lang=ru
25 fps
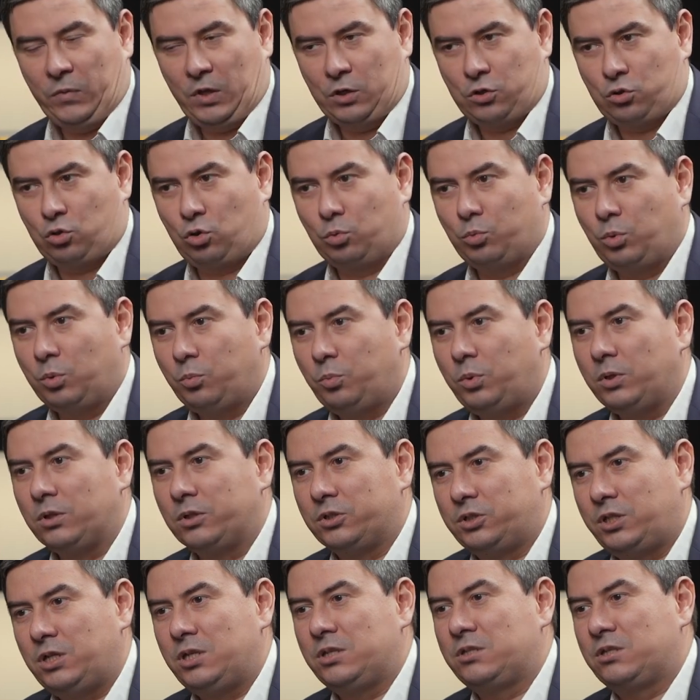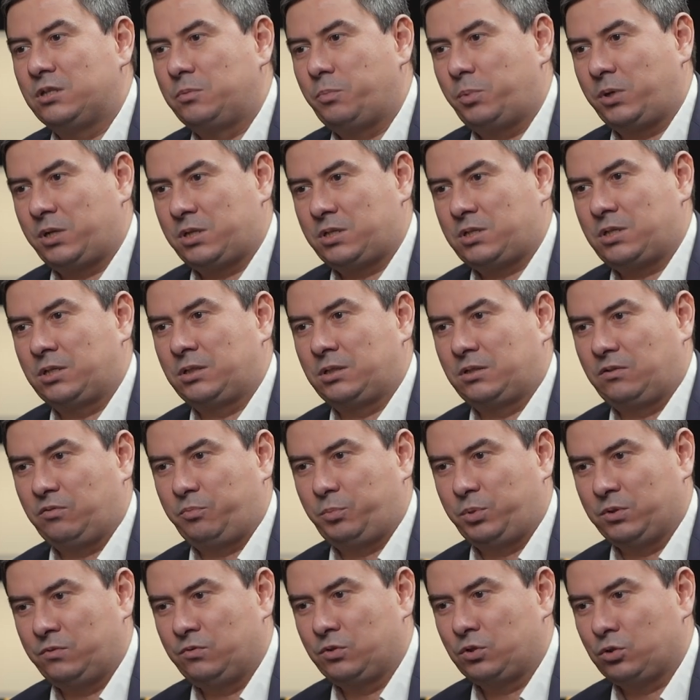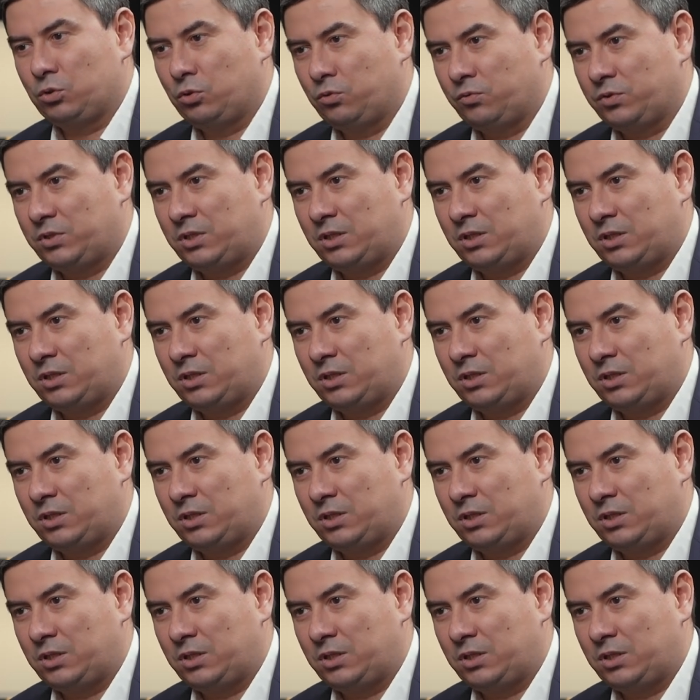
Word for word: чтобы было 30% подвижного